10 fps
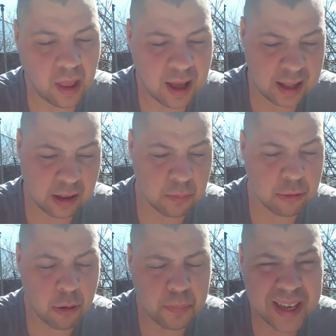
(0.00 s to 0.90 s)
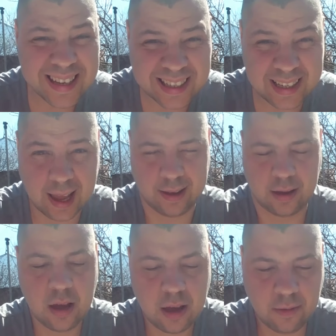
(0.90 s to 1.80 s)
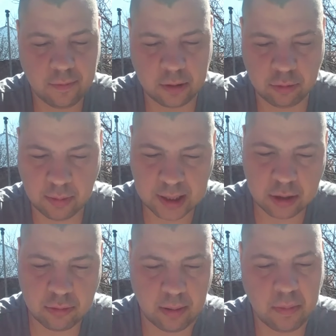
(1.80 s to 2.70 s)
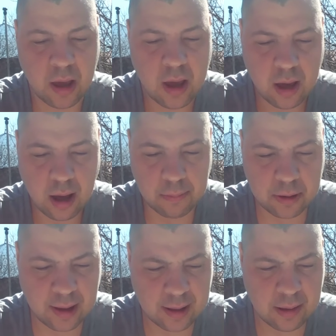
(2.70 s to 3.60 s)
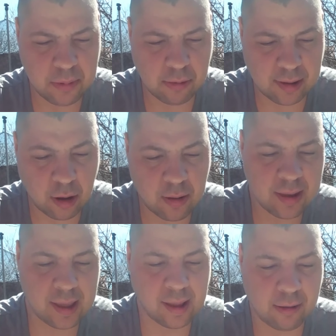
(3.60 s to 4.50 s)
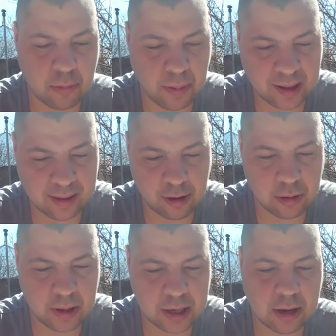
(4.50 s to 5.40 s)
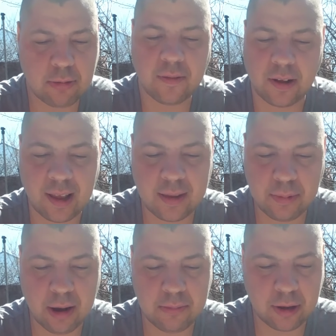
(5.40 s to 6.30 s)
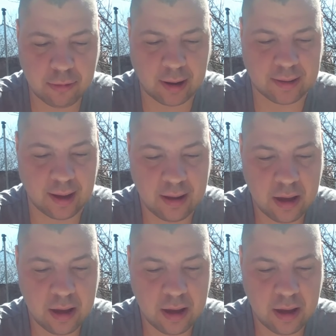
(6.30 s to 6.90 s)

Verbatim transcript: Ale to było pyszne, wytłumaczyłem. A poza tym był sos, jeden chłopak nas dośmieszał i dwa razy brałem dokładkę.